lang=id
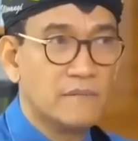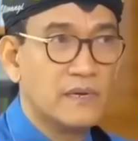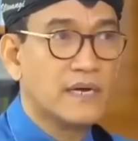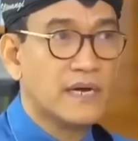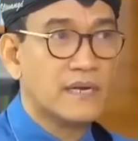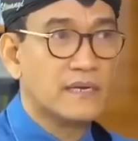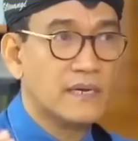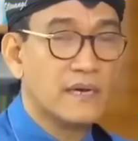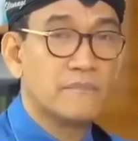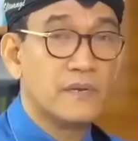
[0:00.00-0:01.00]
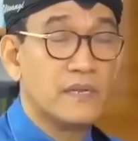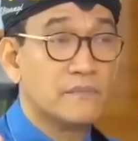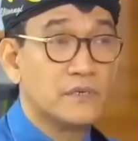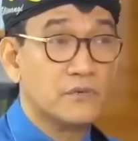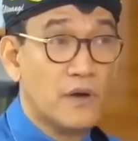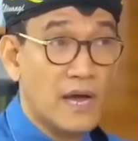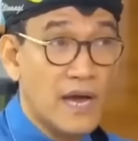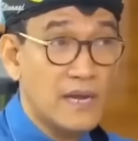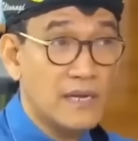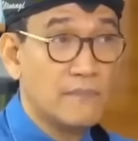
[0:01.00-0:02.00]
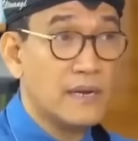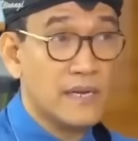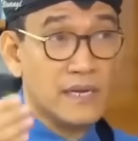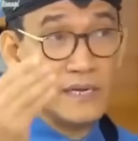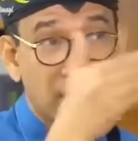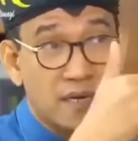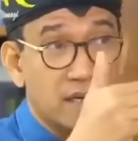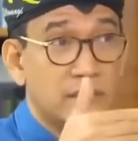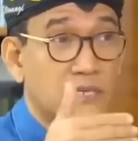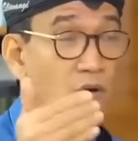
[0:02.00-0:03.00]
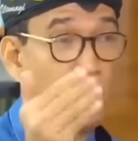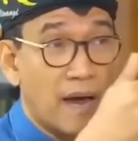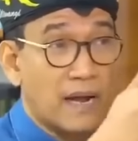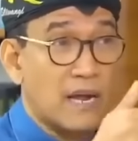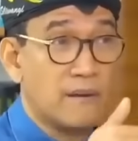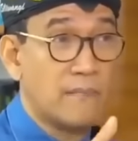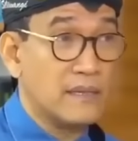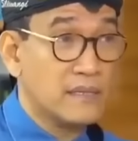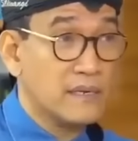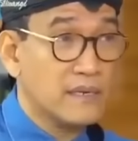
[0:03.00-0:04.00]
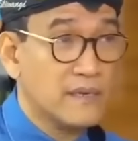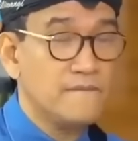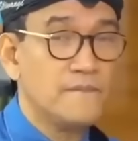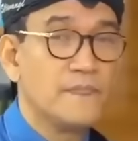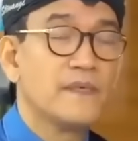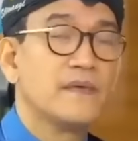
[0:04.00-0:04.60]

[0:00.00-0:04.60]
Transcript: lebih dekat dengan PDI Perjuangan dibandingkan dengan Jawa PKB, Barat Banten ah. kan. Iya, iya.